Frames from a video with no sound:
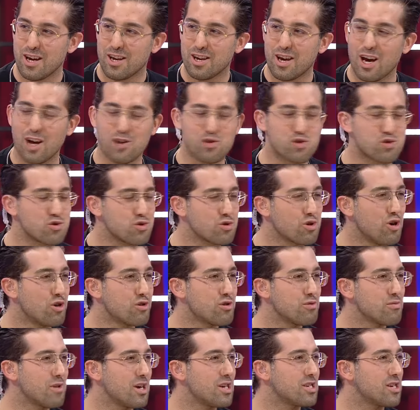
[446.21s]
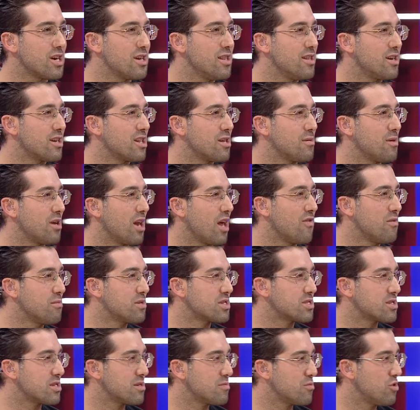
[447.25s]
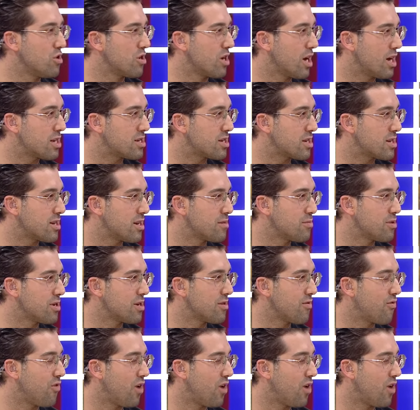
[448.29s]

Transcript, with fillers: Ya şunu gördüm geçenlerde ben evim ısınmıyor. Gerçekten bir